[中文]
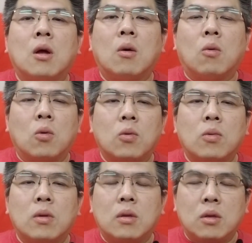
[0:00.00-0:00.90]
我
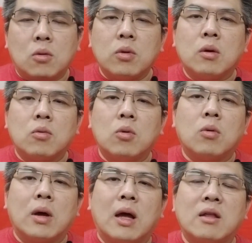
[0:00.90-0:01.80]
都有
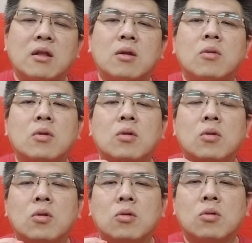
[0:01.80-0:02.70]
用，还是
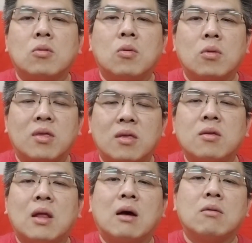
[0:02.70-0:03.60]
说我知
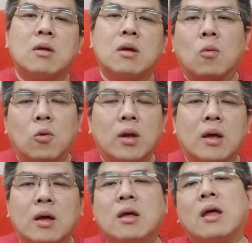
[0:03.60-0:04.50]
道的。我也
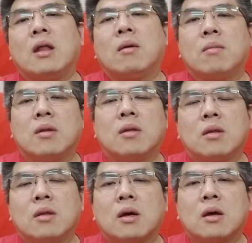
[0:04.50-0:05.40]
可以给你们
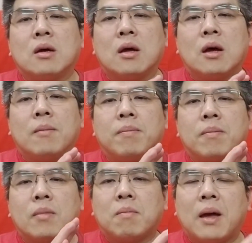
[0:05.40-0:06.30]
那个啊、
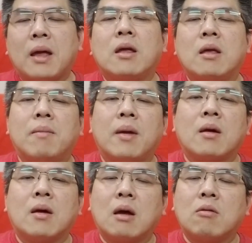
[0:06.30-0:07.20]
呃、拍个影
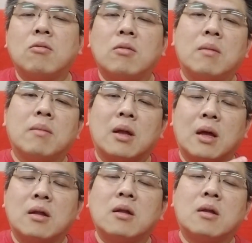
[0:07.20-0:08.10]
片告诉你们还
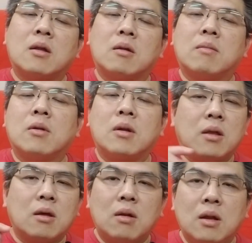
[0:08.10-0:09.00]
是什么，你
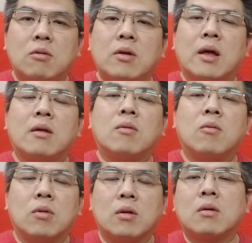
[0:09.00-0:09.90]
只要留言
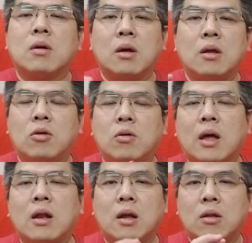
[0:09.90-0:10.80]
我就可以去
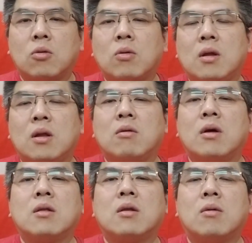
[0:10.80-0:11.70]
看。很多人留
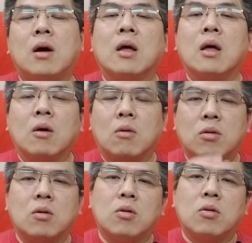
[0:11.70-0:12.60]
言的话，我
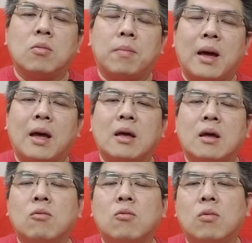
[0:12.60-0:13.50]
就会去拍一个
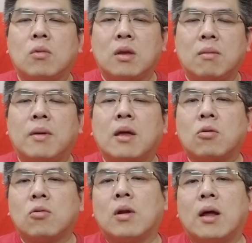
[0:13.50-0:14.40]
影片
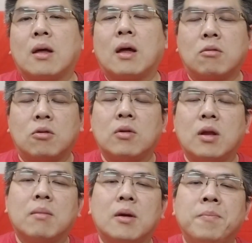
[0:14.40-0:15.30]
出来告诉你们。